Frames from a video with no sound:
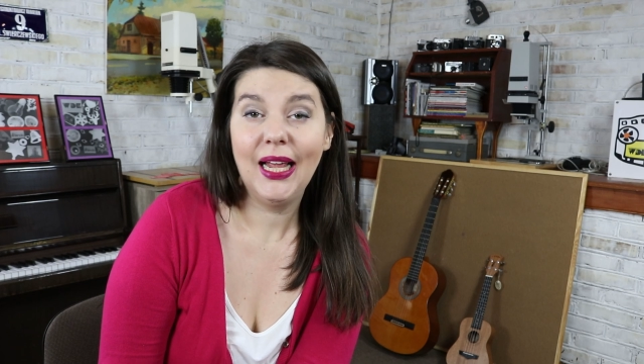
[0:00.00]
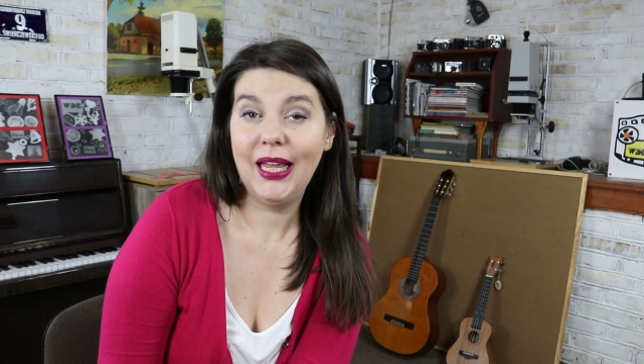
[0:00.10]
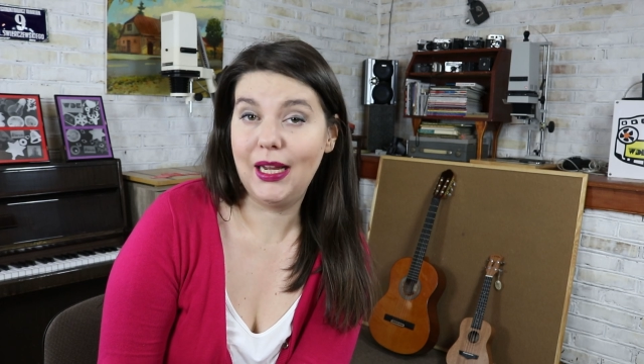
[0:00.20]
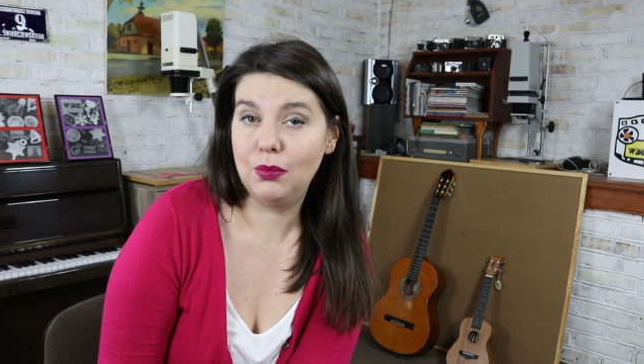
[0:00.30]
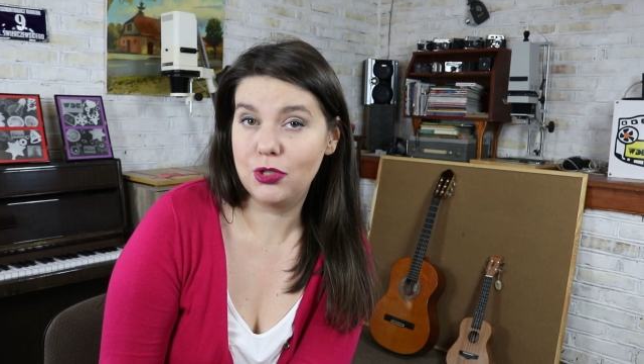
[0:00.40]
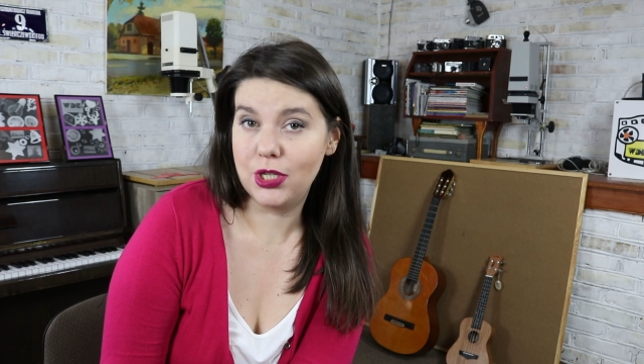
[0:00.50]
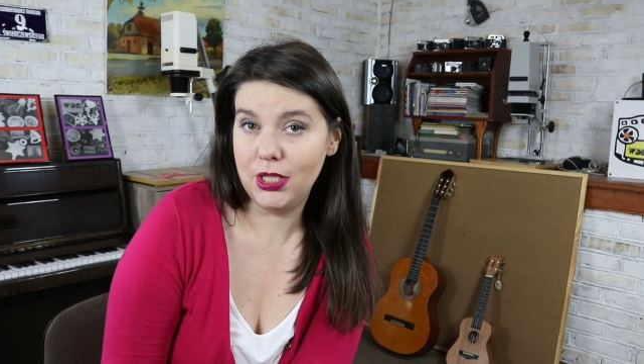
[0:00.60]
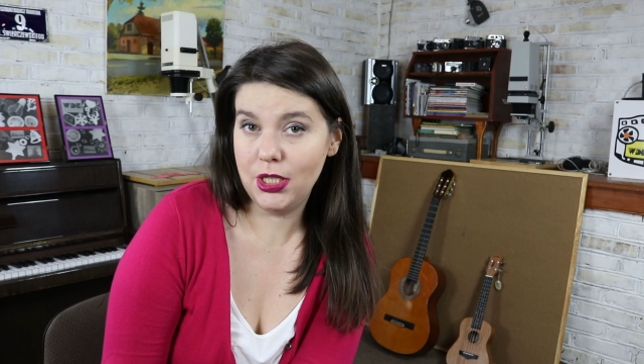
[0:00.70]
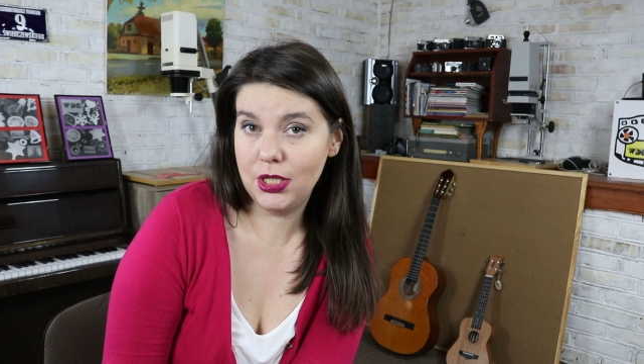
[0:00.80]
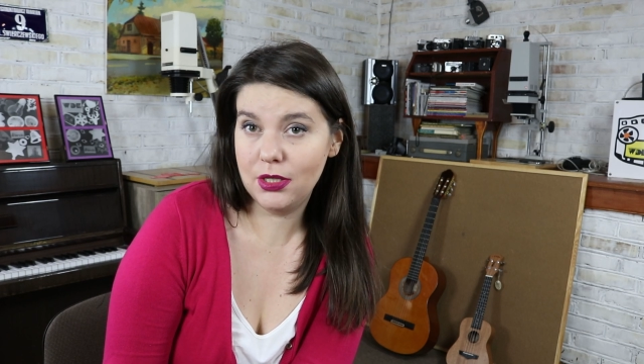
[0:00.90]
Jak
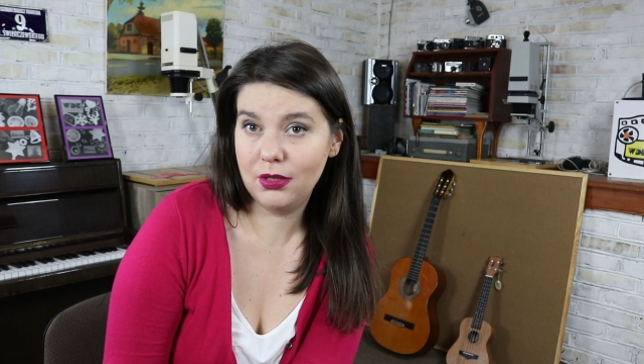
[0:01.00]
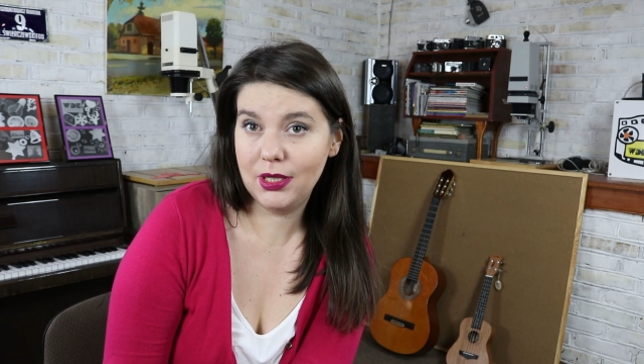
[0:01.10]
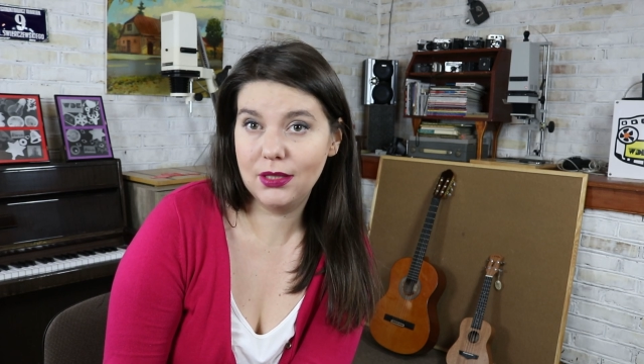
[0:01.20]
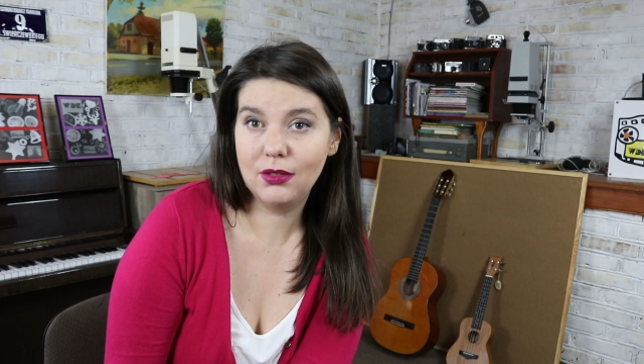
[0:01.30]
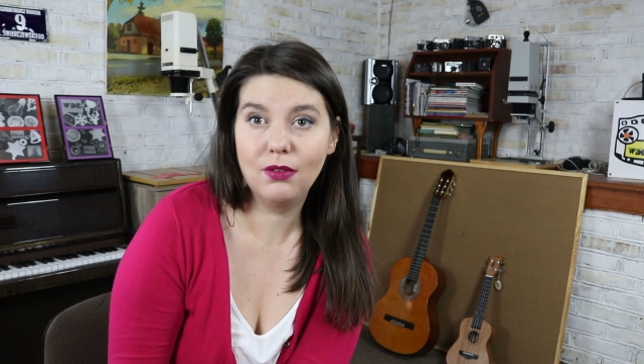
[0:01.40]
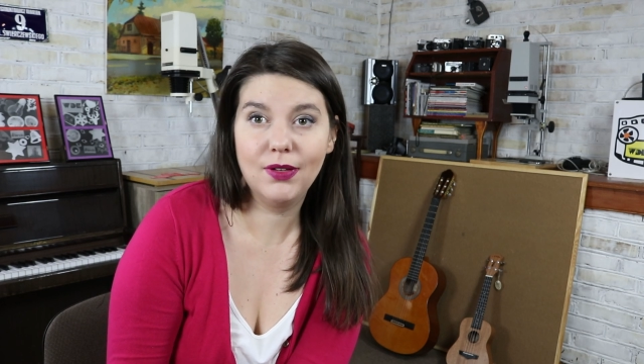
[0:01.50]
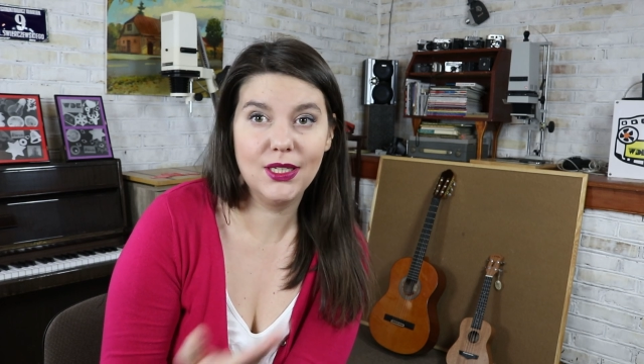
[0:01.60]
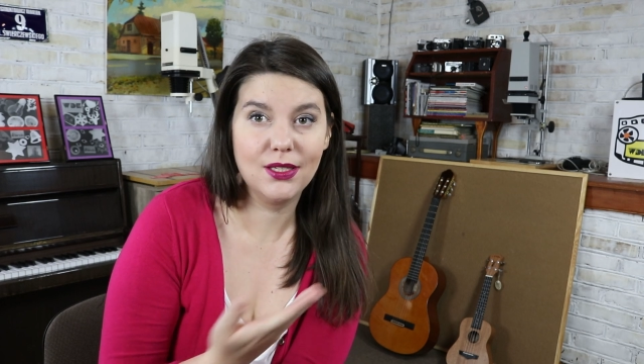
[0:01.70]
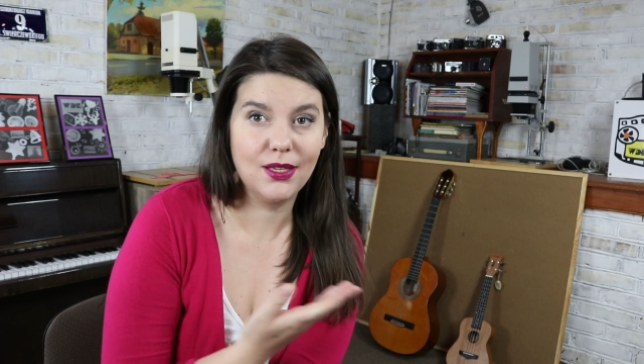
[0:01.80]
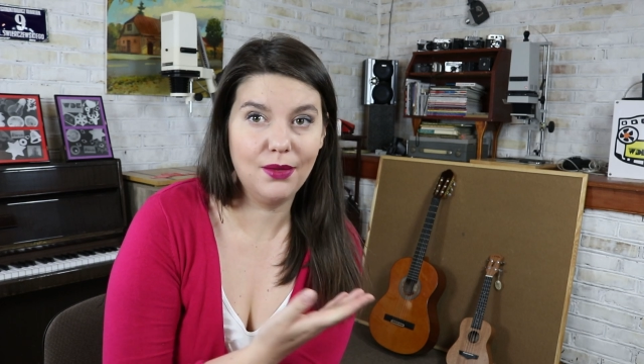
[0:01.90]
możecie się
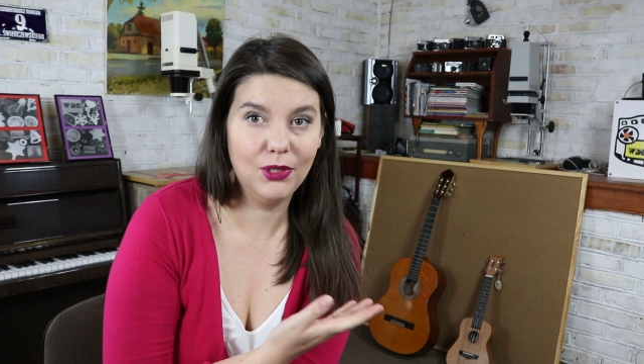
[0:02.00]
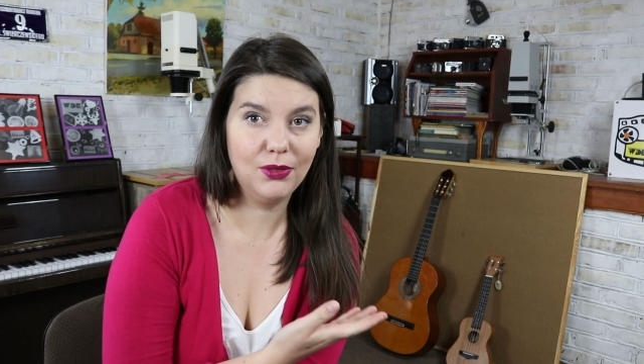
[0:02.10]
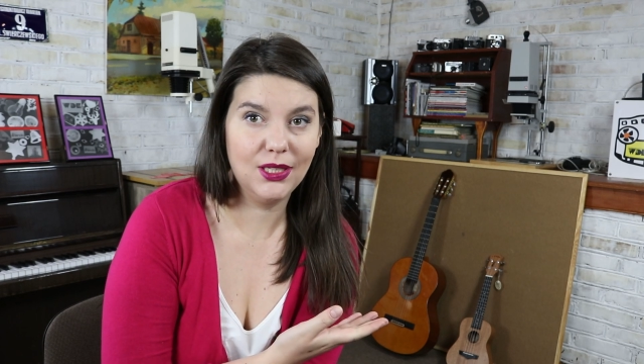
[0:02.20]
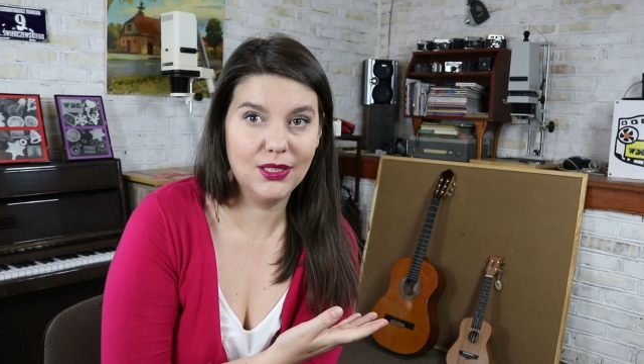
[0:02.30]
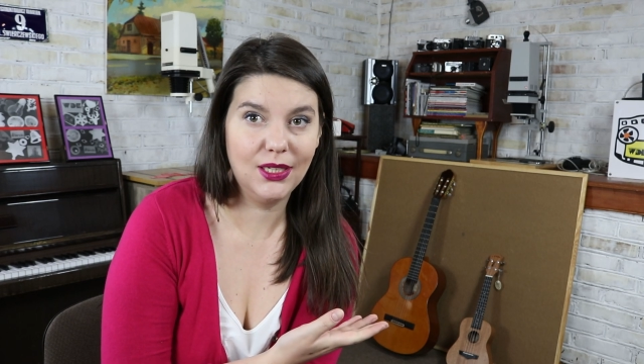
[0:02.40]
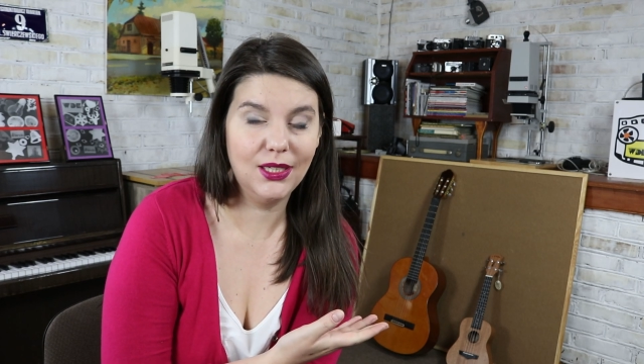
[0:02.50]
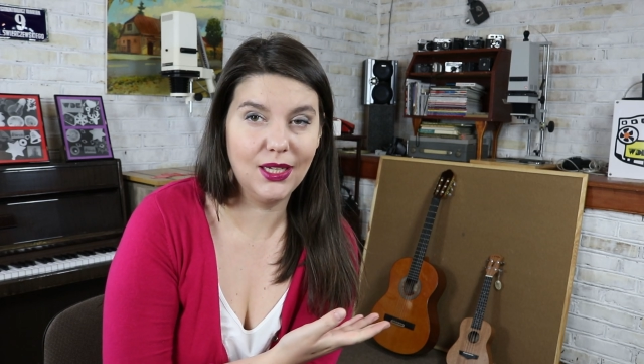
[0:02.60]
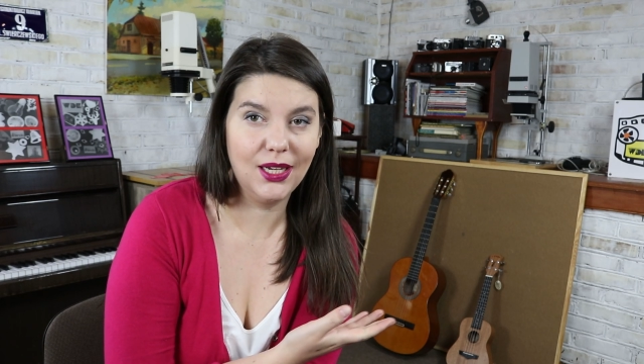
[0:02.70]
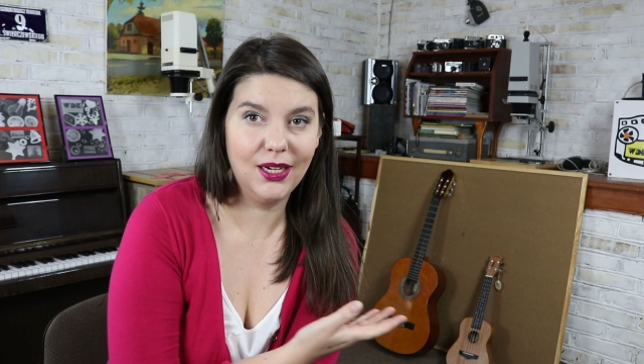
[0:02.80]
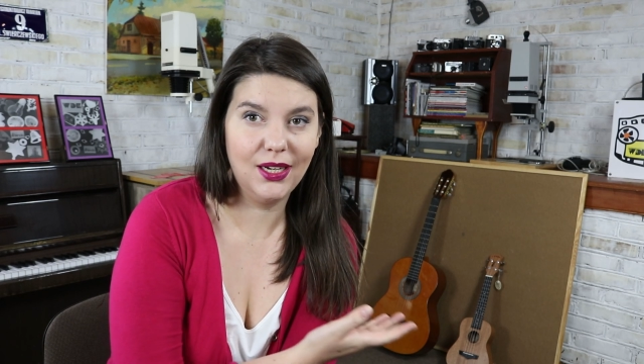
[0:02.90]
zorientować, ze mną jest
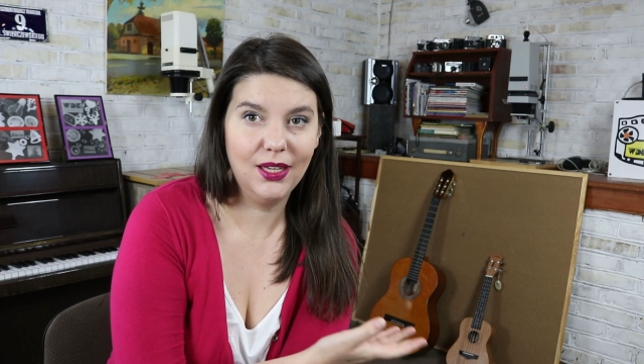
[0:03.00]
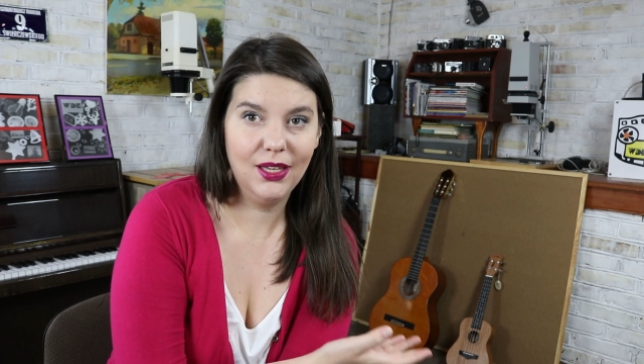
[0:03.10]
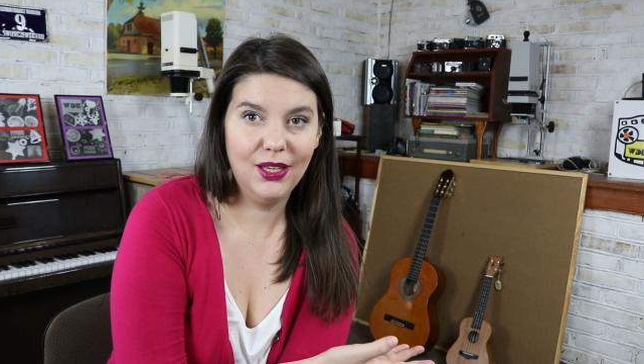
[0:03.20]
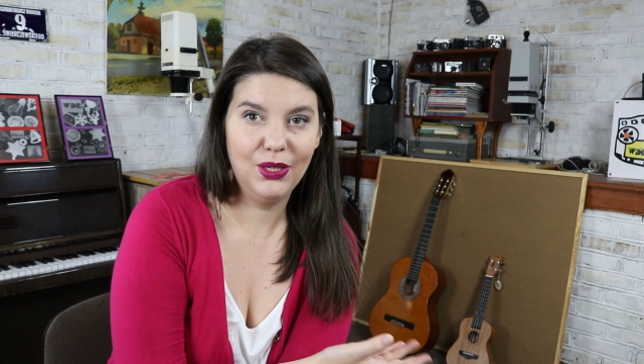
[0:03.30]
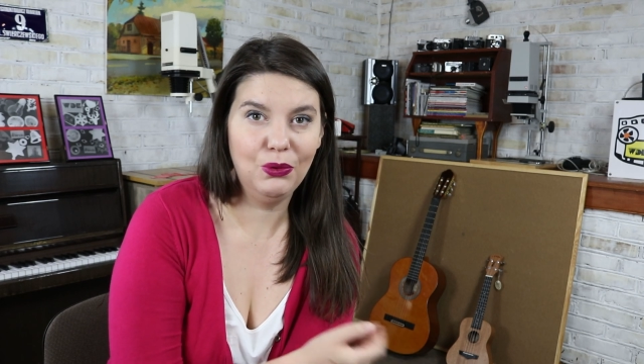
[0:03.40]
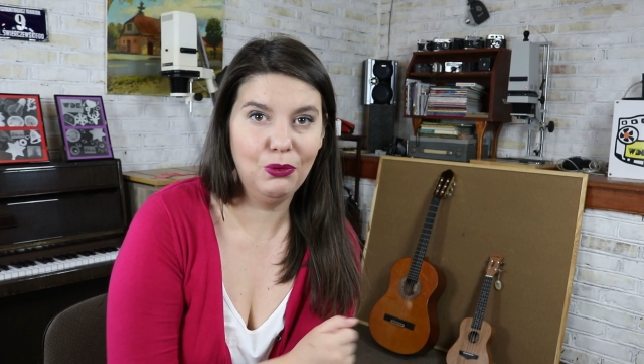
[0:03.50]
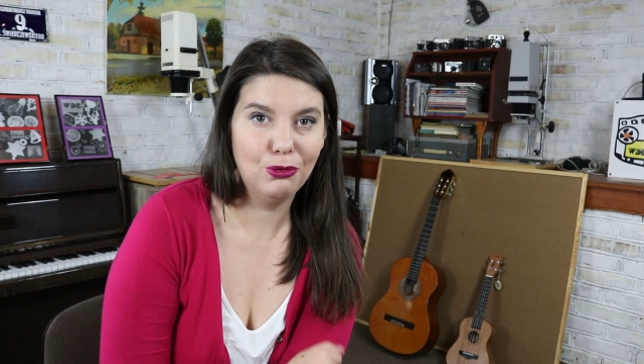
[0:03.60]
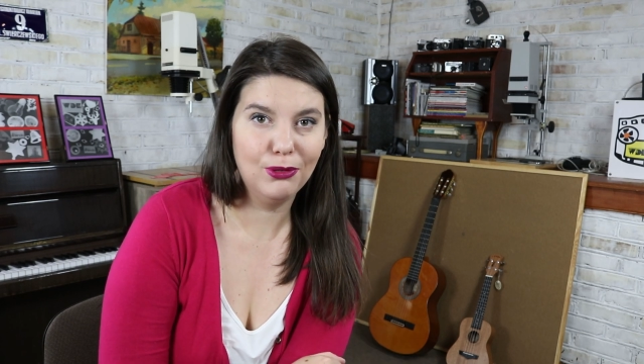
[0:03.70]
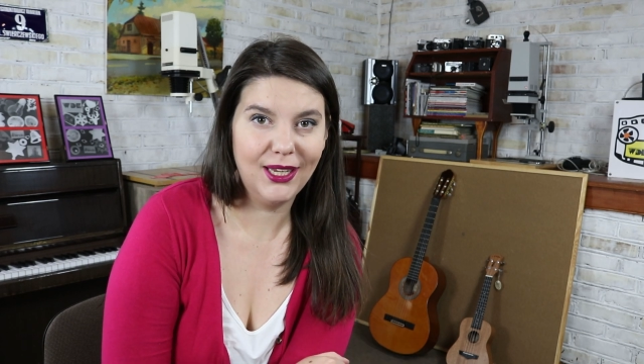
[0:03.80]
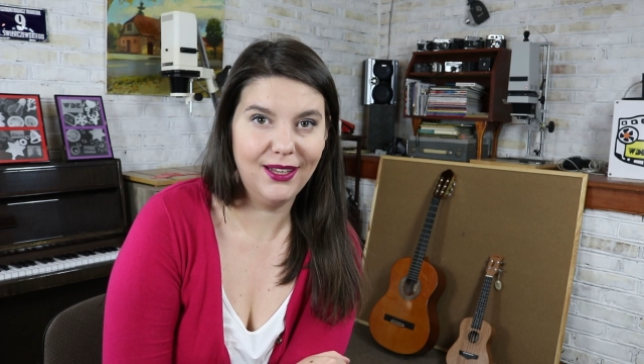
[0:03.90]
gitara i
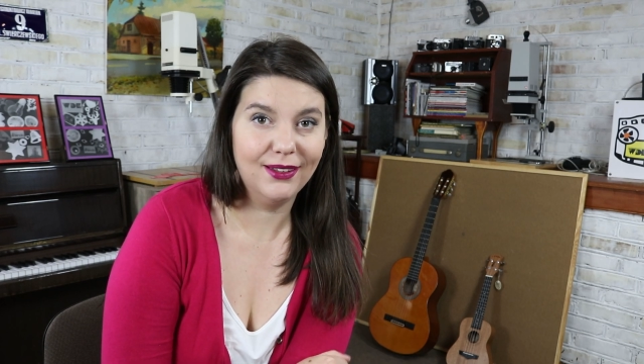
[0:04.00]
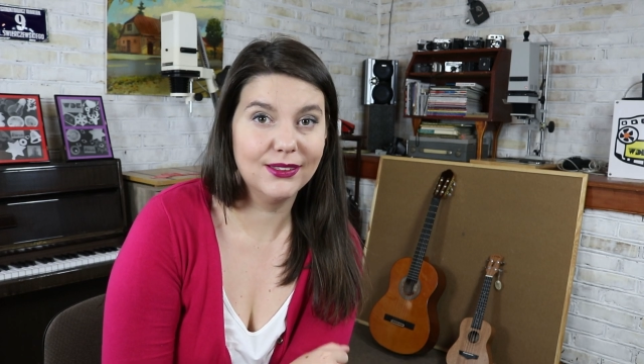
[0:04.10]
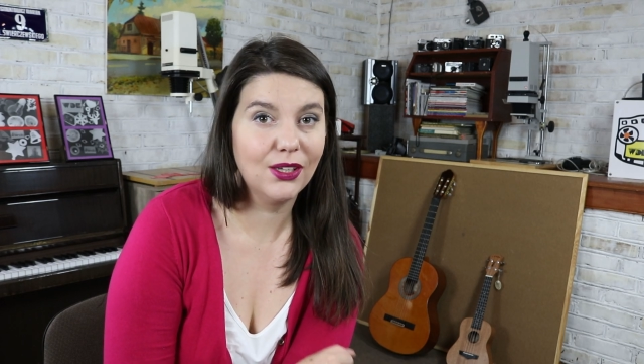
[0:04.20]
ukulele.